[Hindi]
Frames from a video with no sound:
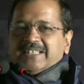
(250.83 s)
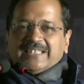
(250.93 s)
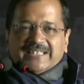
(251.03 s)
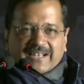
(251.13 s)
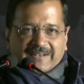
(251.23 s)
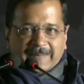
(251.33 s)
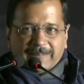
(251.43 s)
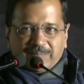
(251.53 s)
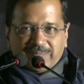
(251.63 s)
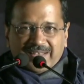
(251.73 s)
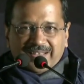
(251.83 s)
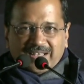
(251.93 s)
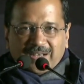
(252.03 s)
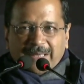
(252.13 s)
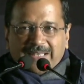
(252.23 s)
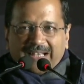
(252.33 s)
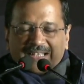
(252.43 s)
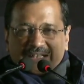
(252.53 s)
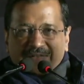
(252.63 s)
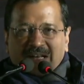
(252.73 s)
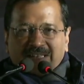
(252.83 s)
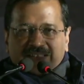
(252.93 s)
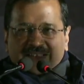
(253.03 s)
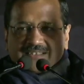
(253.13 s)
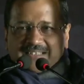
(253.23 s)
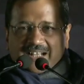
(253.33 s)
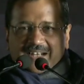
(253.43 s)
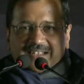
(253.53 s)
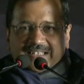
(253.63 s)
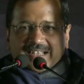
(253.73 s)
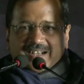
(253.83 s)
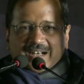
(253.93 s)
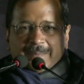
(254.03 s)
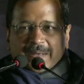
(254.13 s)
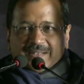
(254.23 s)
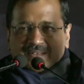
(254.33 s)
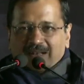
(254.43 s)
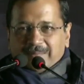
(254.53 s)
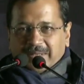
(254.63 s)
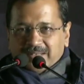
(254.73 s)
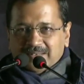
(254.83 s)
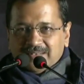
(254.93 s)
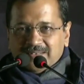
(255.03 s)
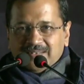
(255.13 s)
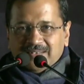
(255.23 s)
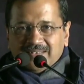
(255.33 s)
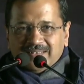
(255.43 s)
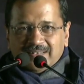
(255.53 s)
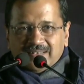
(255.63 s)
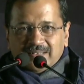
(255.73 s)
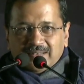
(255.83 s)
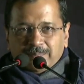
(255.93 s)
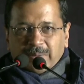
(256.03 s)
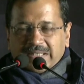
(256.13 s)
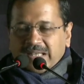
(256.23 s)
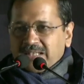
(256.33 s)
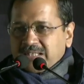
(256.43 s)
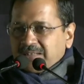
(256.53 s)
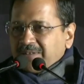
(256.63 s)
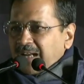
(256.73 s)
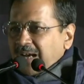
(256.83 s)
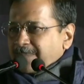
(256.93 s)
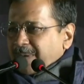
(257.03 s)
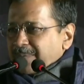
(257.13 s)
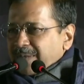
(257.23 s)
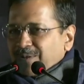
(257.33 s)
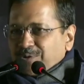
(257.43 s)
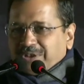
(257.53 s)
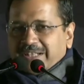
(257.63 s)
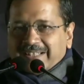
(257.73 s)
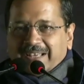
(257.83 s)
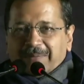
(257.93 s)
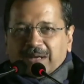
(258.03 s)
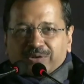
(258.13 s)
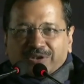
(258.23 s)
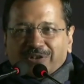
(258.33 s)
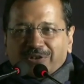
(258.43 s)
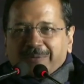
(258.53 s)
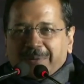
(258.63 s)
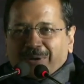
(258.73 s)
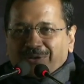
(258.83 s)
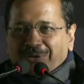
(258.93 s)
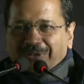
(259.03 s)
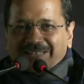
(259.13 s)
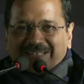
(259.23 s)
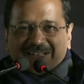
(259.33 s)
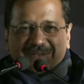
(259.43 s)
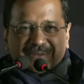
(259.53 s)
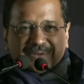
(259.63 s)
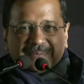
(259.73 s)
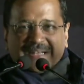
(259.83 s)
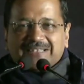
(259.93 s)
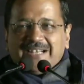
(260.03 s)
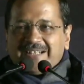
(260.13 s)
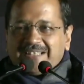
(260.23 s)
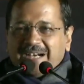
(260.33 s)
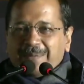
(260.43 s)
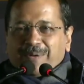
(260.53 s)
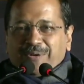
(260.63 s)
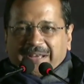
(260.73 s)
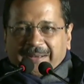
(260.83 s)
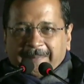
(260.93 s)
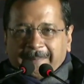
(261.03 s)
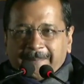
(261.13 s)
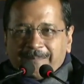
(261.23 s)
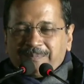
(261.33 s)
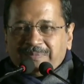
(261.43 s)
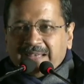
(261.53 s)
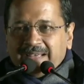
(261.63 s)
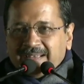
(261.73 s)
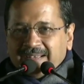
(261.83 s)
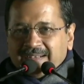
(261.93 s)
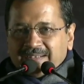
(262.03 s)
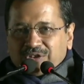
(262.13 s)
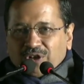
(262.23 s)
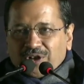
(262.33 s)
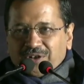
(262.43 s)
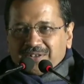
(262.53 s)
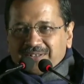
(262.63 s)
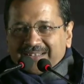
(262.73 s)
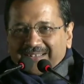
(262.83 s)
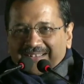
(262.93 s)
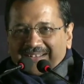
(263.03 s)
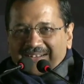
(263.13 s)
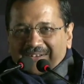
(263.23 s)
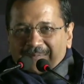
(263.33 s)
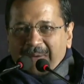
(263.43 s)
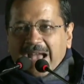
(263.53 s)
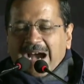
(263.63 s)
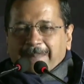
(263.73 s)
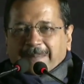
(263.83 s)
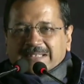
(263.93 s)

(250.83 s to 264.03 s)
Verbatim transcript: दी है कि भाई केजरीवाल की दस गारंटी है अगले पांच साल में पर केजरीवाल आपके बिना कुछ नहीं है मैं कुछ नहीं हूं मैं बहुत छोटा सा आदमी हूं मेरी ताकत आप लोग हैं तो मैं आपके